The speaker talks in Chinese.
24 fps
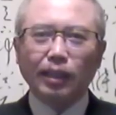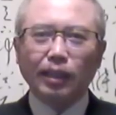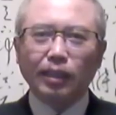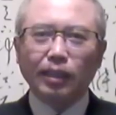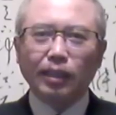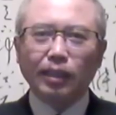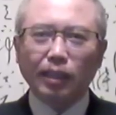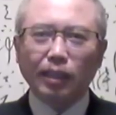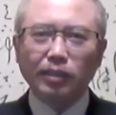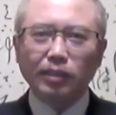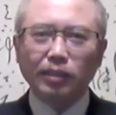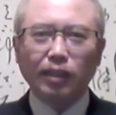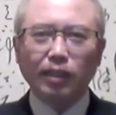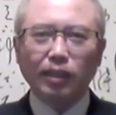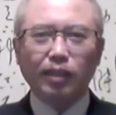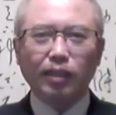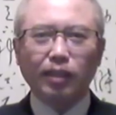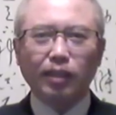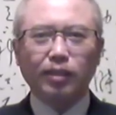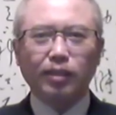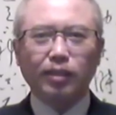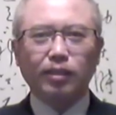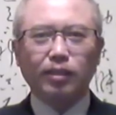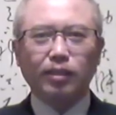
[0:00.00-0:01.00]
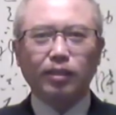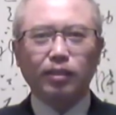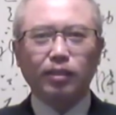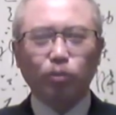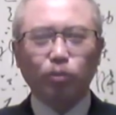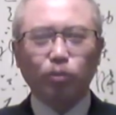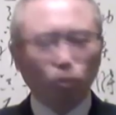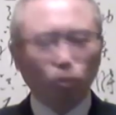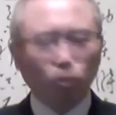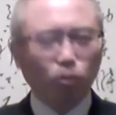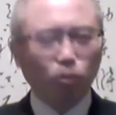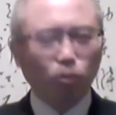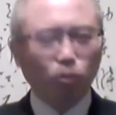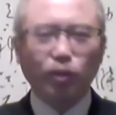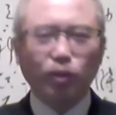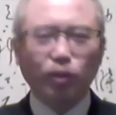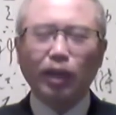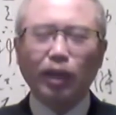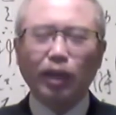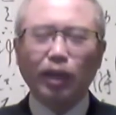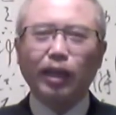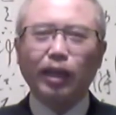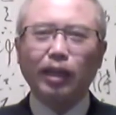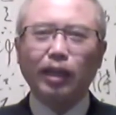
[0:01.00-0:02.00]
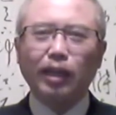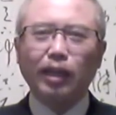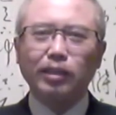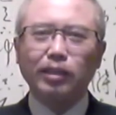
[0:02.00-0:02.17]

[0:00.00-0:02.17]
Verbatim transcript: 但是呢，你中共当年呢